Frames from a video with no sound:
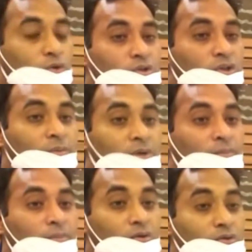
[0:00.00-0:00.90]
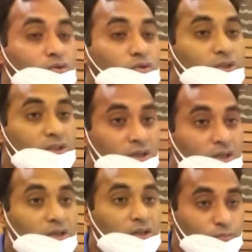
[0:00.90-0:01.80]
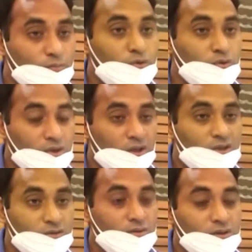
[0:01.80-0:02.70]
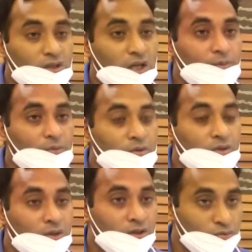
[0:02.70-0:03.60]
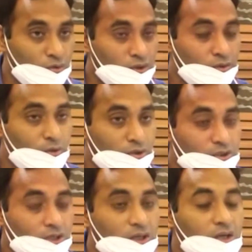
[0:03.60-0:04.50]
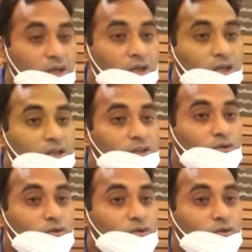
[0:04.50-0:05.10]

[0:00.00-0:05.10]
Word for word: বছর আমরা বারোশো মিটার এই প্রতিরক্ষা কাজ করেছিলাম এবং চলতি বর্ষায় যেহেতু